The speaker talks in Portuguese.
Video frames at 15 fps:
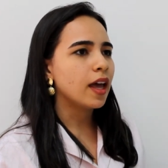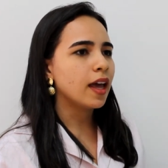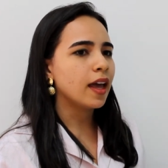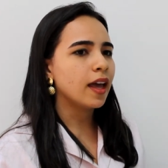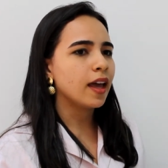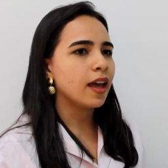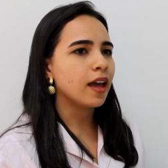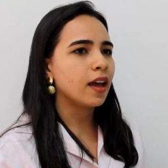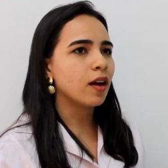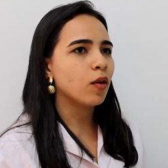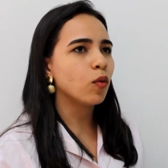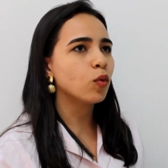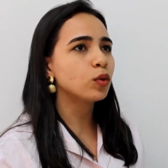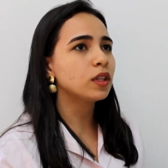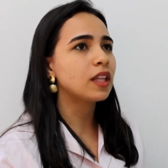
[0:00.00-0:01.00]
É,
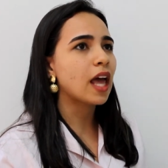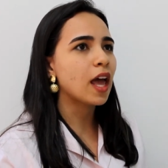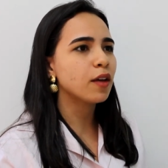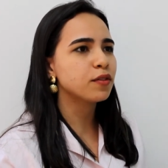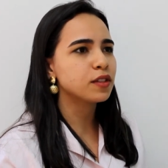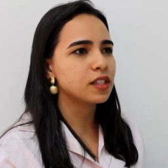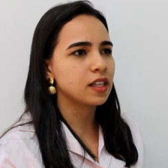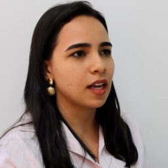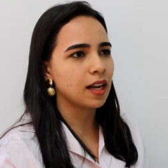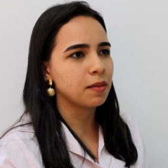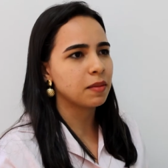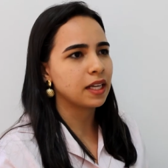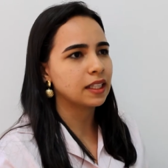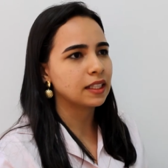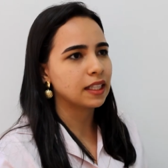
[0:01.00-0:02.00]
o déficit
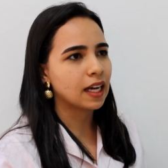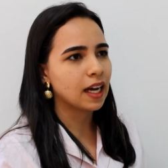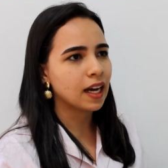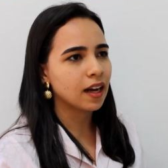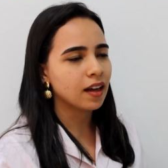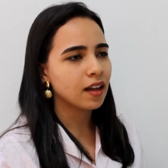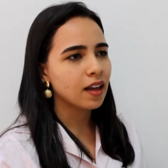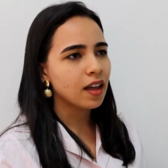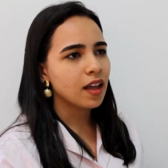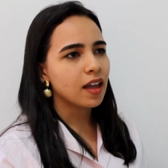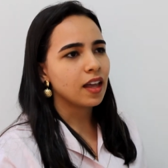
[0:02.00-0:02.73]
alimentar